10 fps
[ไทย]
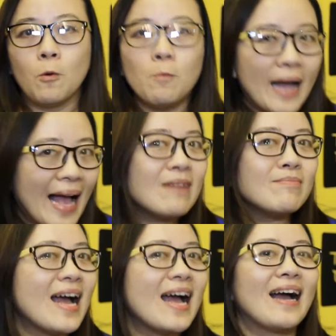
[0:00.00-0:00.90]
คุ้มค่า
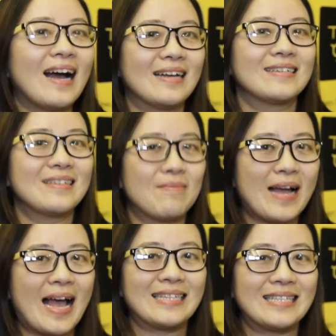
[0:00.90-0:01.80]
มากค่ะกับ
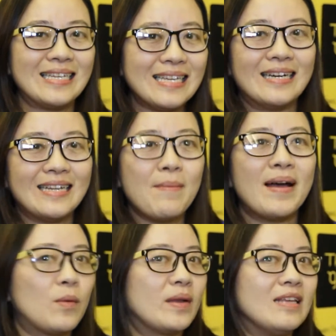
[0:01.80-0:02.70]
การที่ได้
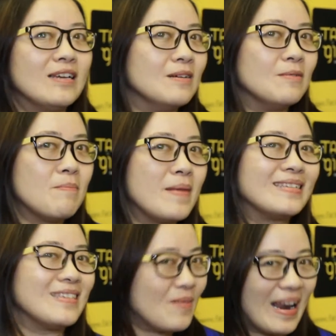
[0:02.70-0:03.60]
มาในวันนี้คือไม่
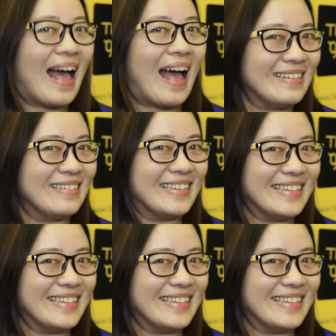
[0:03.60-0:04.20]
เสียเวลาเลย